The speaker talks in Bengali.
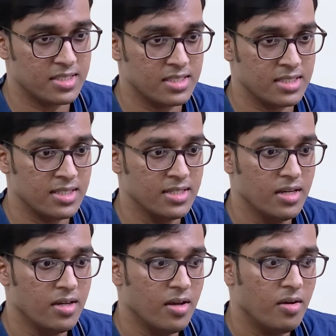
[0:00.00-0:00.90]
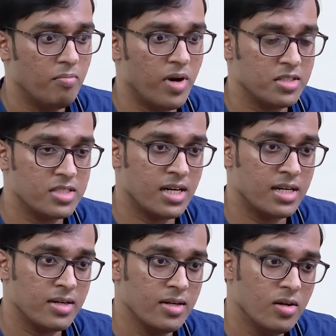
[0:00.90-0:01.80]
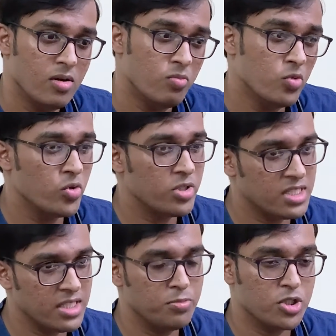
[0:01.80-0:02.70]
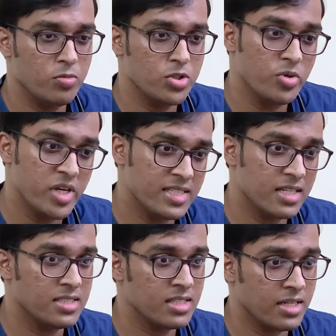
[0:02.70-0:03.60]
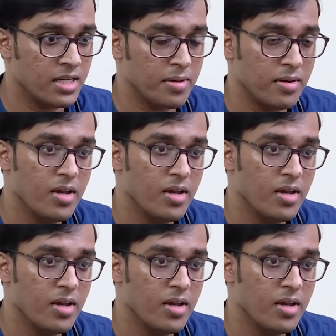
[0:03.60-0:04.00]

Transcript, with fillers: আসছে বাচ্চার মুখ জীব সব শুকিয়ে যাচ্ছে কিনা